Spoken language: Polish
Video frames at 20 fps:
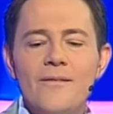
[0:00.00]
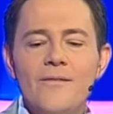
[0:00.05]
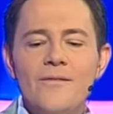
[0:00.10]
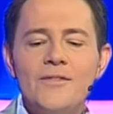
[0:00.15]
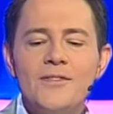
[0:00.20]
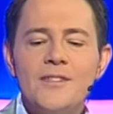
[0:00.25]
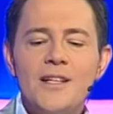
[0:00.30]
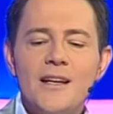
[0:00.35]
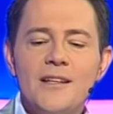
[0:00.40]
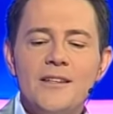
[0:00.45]

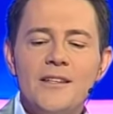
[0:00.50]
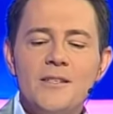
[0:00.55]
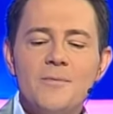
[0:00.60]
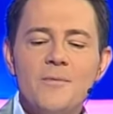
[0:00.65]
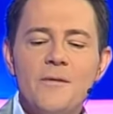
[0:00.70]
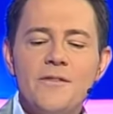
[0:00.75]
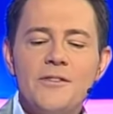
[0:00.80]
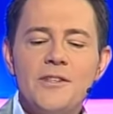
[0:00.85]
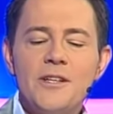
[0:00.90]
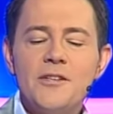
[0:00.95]
Wcale nie jest
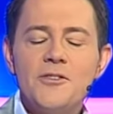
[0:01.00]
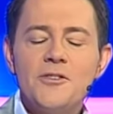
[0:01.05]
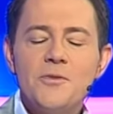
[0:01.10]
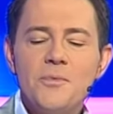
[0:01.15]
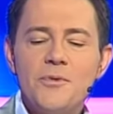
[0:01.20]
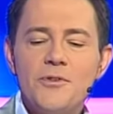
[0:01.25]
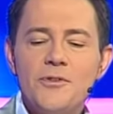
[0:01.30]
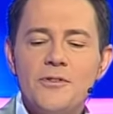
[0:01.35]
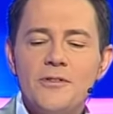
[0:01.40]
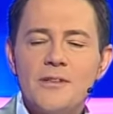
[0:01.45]
powiedziane, że
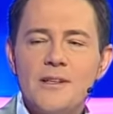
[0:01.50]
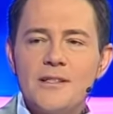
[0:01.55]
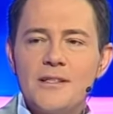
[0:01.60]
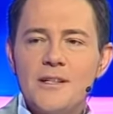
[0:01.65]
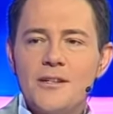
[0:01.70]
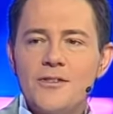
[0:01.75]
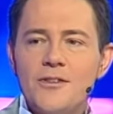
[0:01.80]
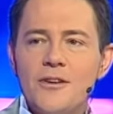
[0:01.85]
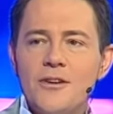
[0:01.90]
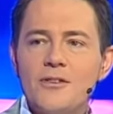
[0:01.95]
pięćdziesiątka jest
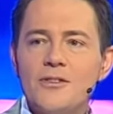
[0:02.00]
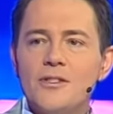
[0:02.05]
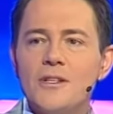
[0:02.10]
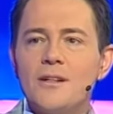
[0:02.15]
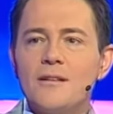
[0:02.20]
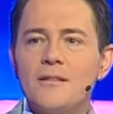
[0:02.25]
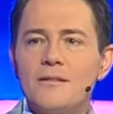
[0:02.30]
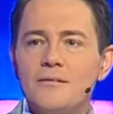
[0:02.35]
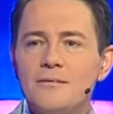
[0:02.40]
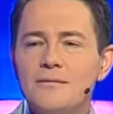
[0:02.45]
jakaś gorsza,
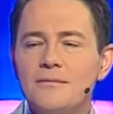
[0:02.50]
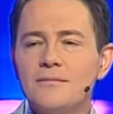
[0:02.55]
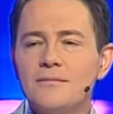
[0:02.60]
no.